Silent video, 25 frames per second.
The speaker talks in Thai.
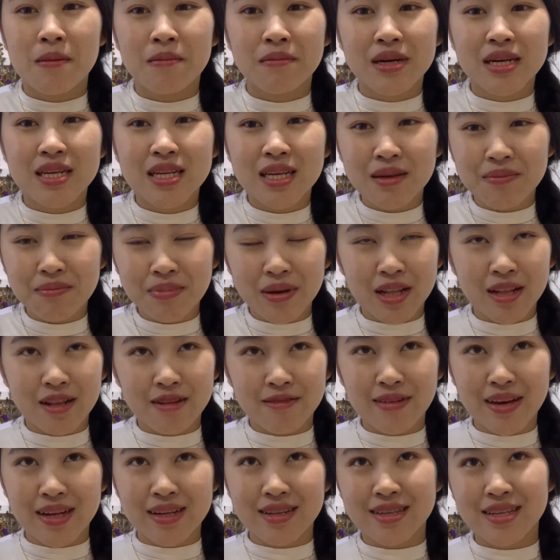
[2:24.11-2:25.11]
มื่อนี้เป็น
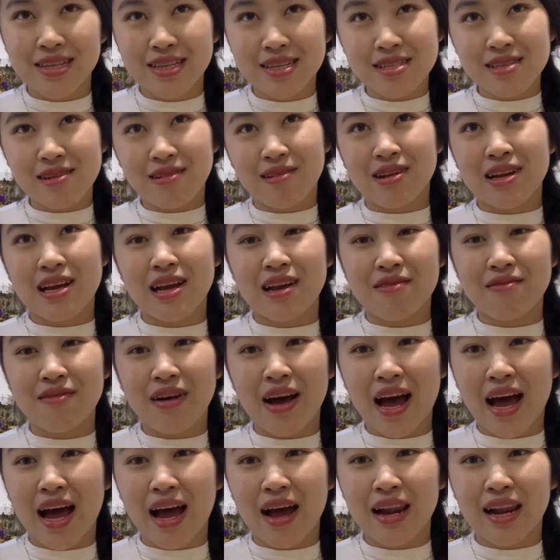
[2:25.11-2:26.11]
วันที่สองธัน
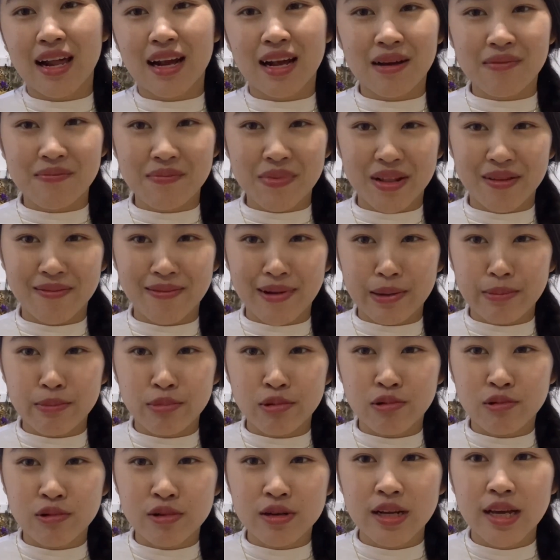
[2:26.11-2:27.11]
วาแล้วก็เป็นวัน
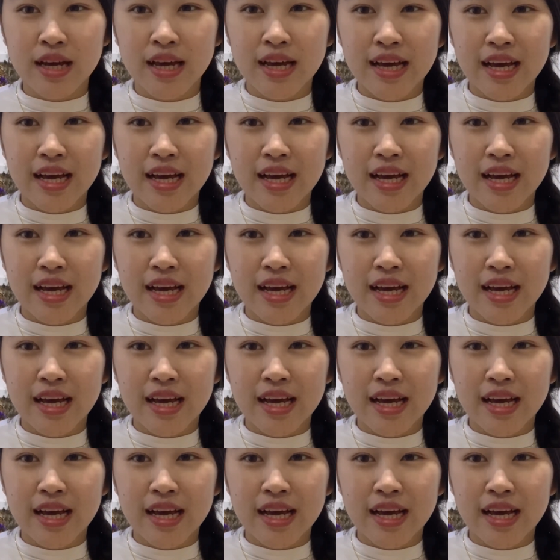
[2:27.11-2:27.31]
พุธ